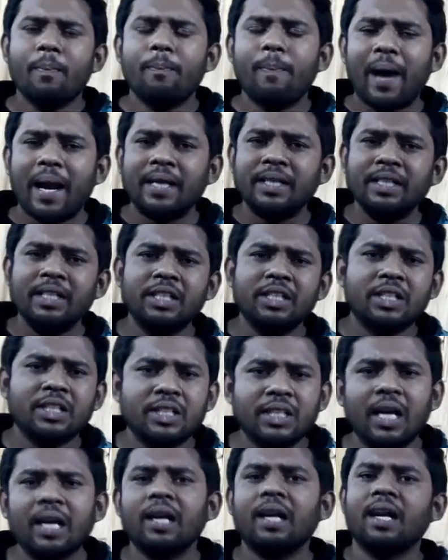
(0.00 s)
বার্নিশ
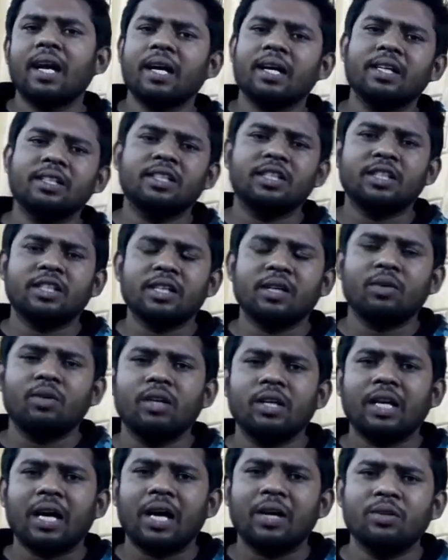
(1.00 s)
ছাড়া রাখার চেষ্টা করি
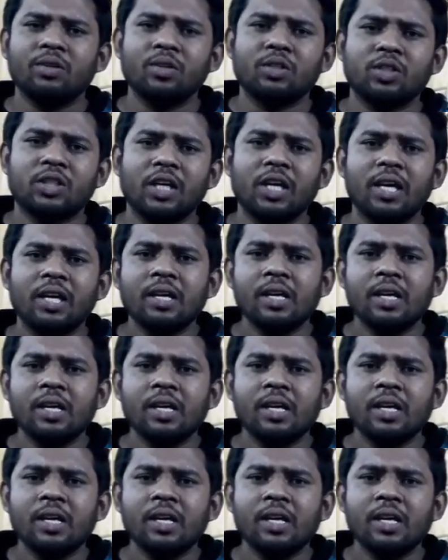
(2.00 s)
কারণ হচ্ছে